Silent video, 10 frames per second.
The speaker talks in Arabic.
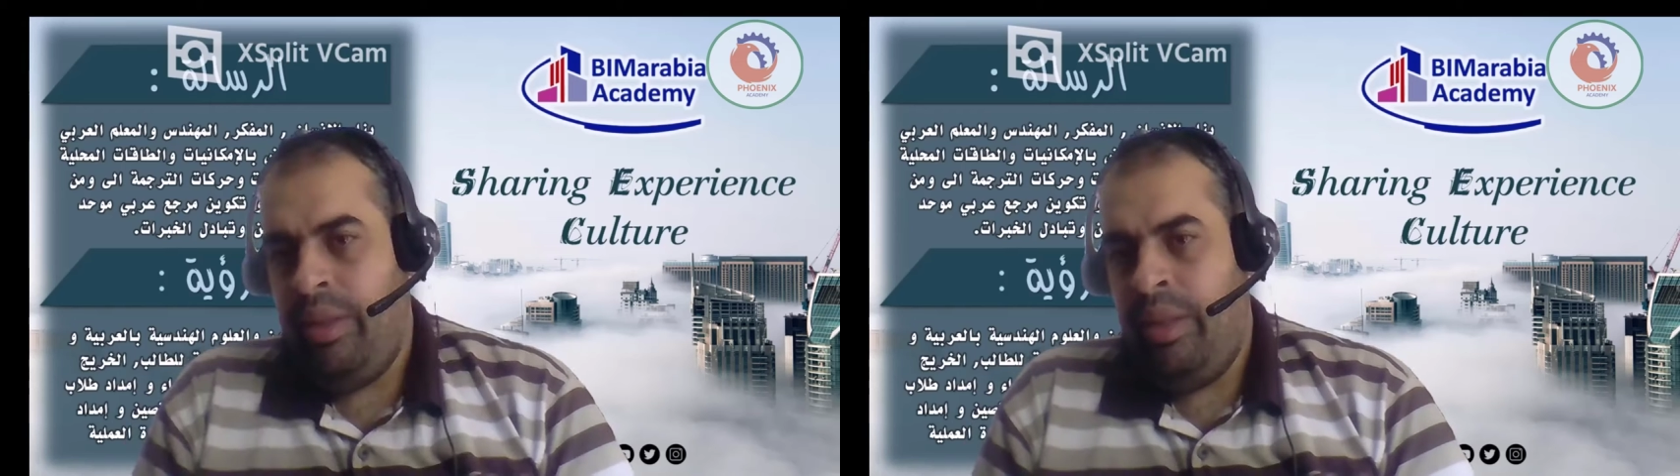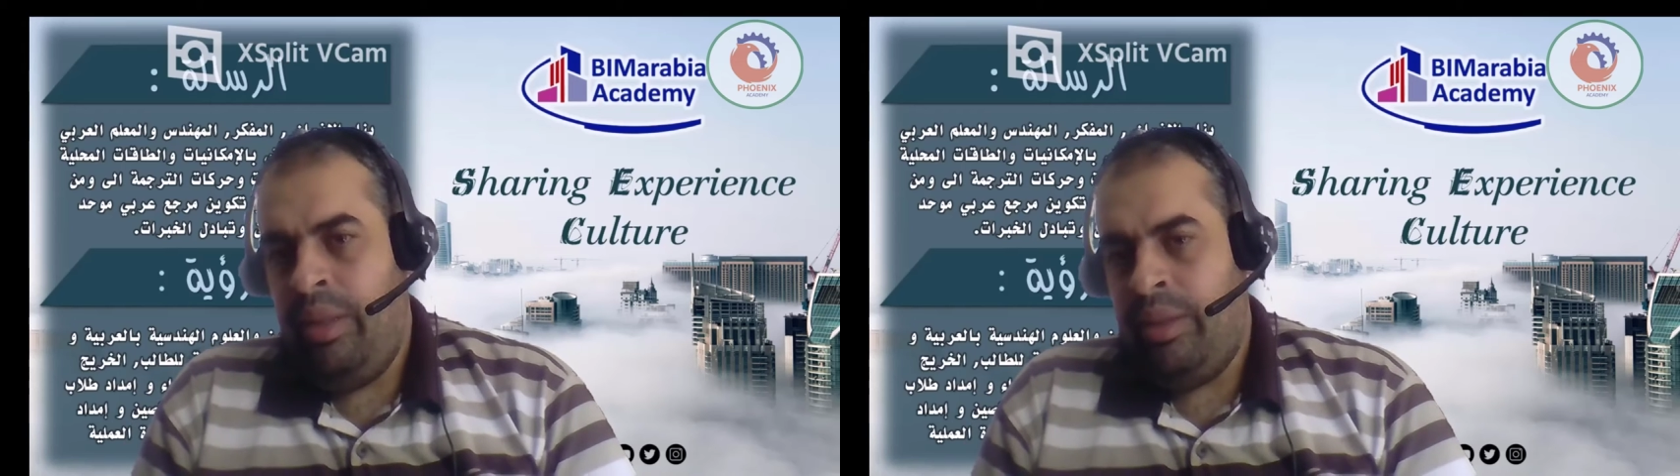
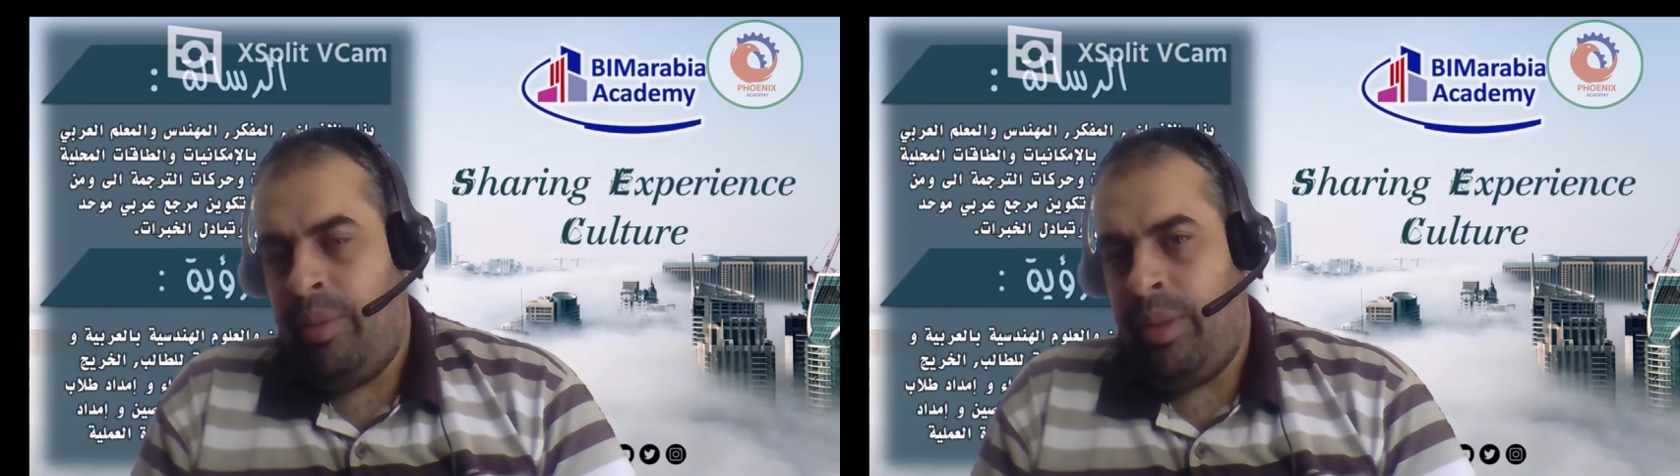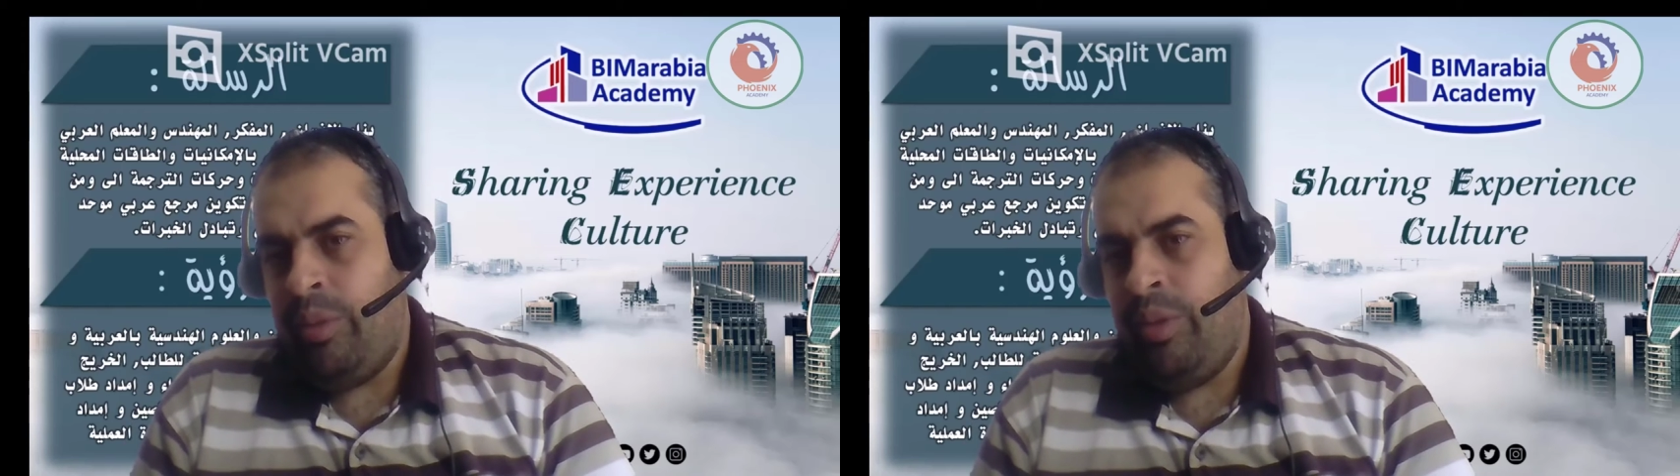السلام
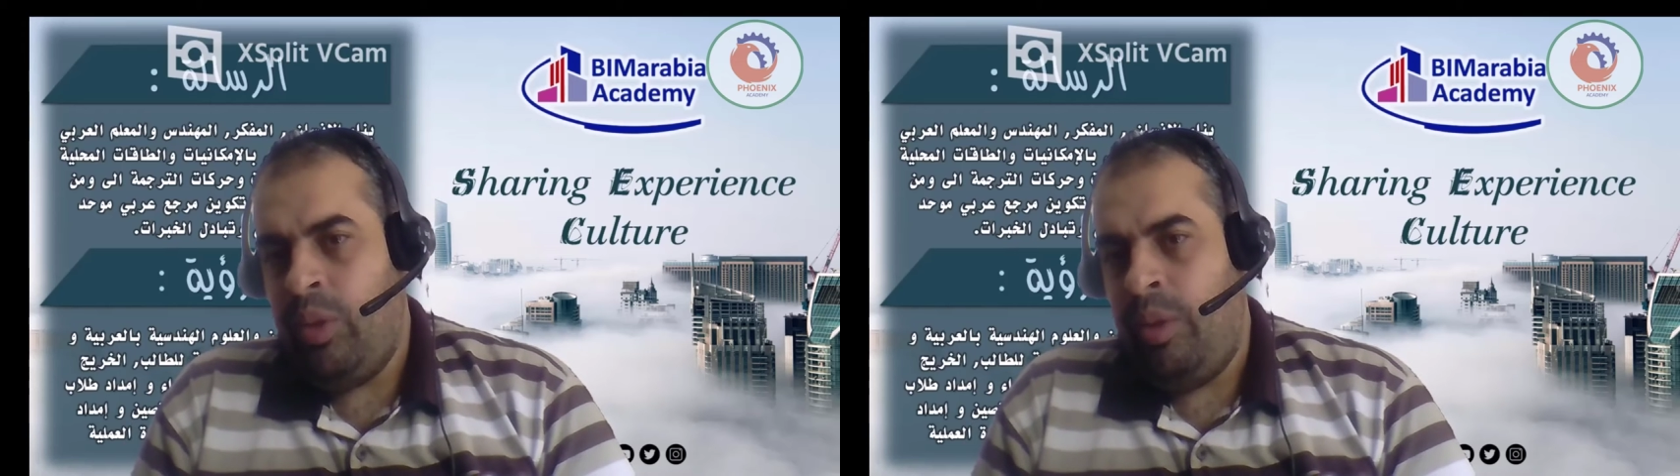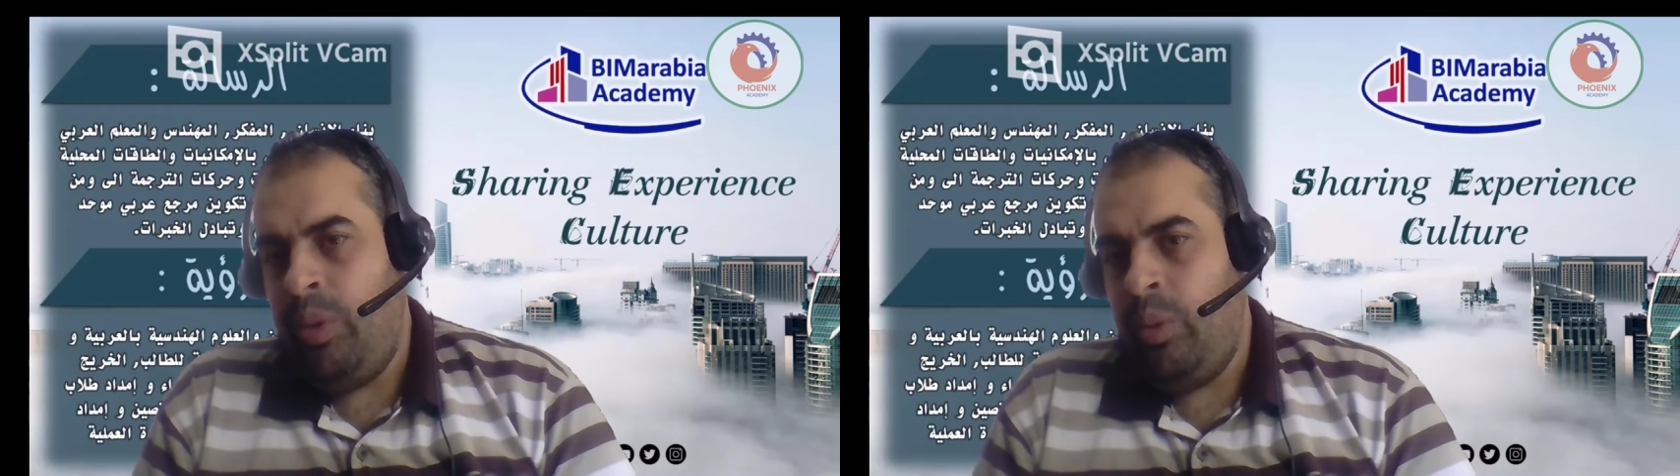عليكم في
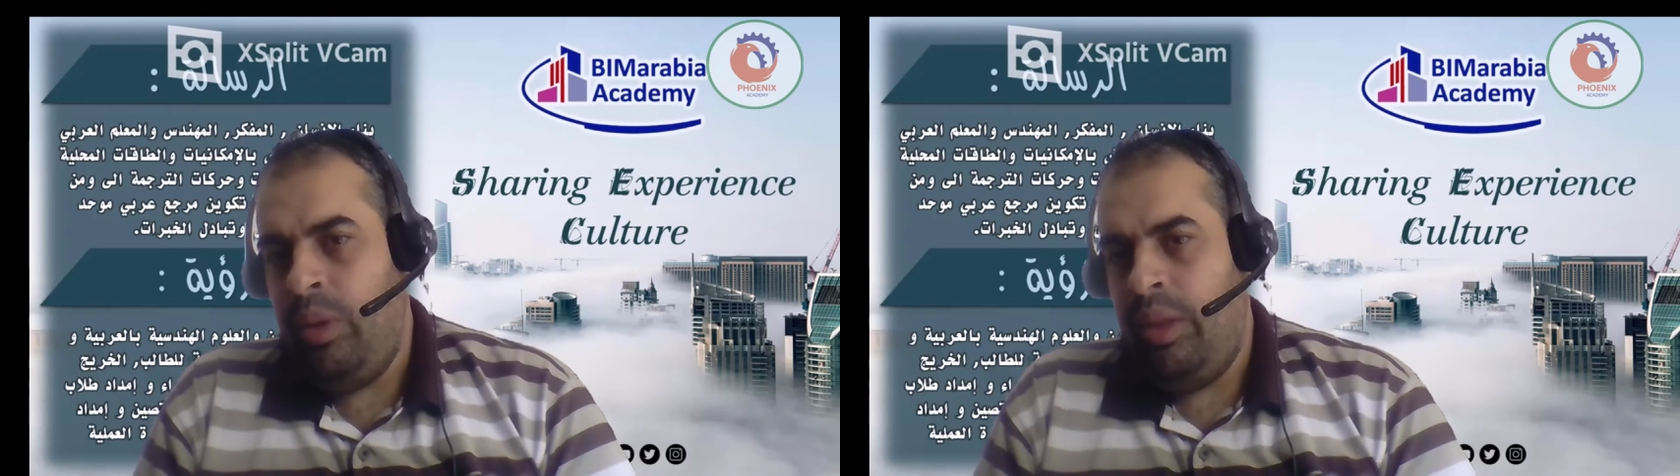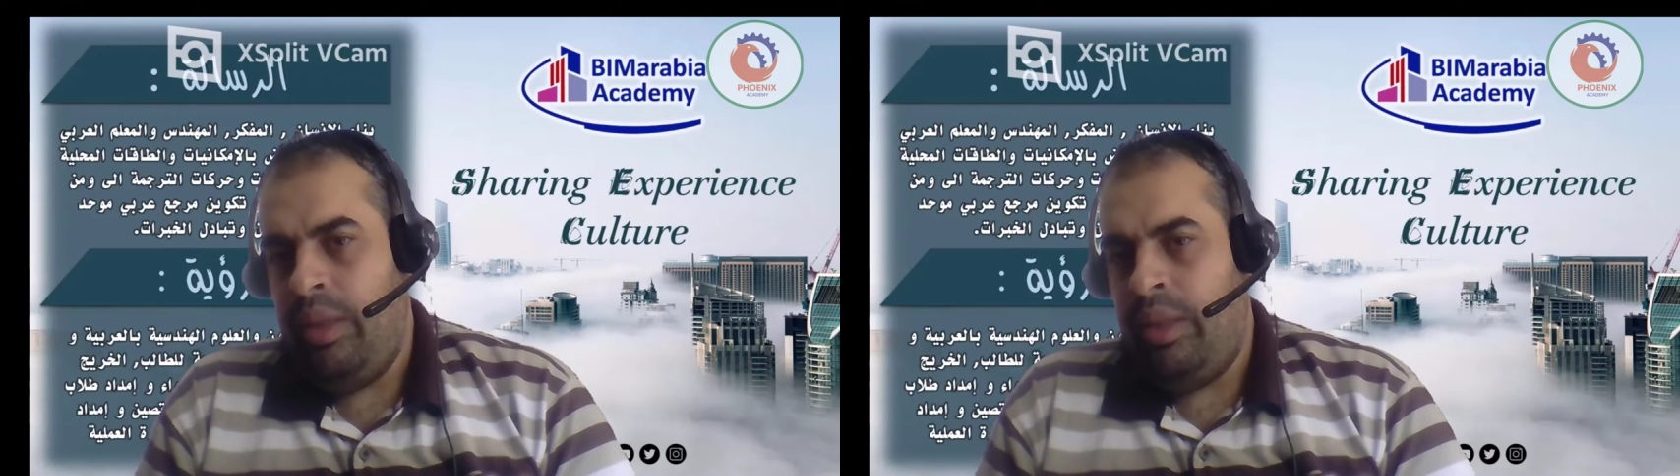سؤال بيقول